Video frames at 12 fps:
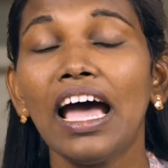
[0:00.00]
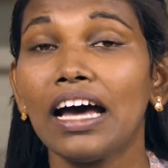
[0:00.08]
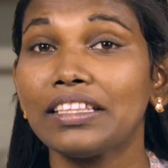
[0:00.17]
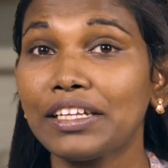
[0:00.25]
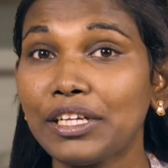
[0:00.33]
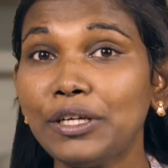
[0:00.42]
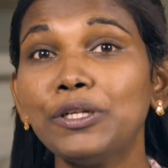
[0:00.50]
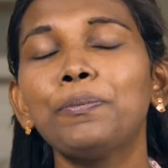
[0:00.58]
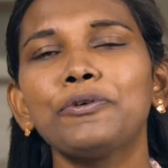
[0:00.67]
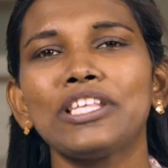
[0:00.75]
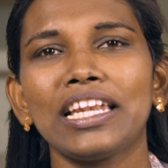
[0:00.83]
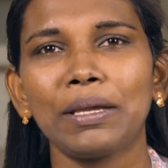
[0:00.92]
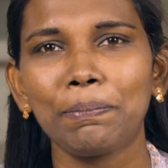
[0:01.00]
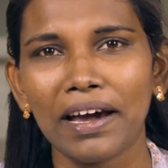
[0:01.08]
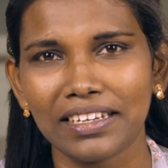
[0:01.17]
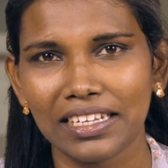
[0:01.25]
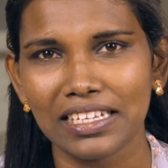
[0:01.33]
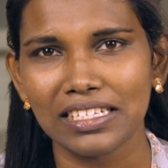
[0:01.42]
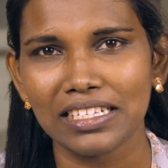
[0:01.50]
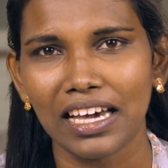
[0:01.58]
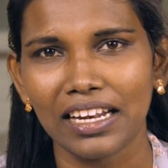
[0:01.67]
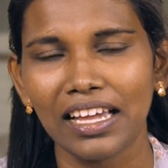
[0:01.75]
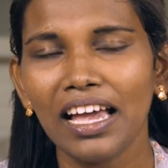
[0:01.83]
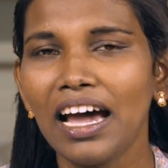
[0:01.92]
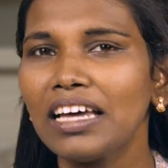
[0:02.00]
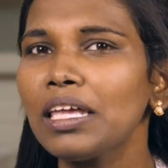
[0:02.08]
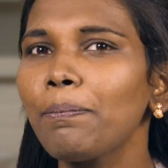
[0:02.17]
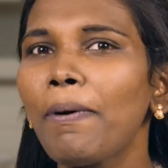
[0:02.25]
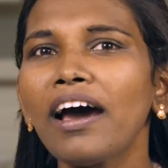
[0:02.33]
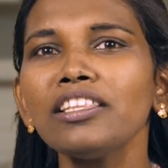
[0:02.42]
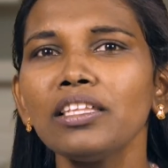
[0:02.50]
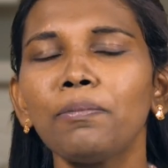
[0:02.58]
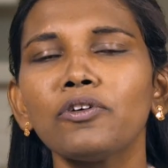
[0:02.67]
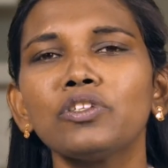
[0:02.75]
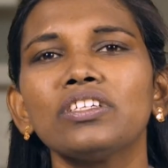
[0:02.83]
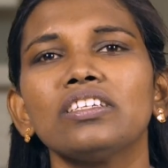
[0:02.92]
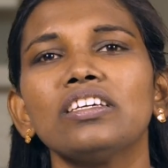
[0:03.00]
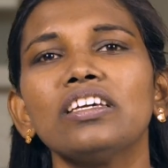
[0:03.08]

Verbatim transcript: அந்த எழுப்புதலை பார்க்கின்றார் அதை பார்த்தபோது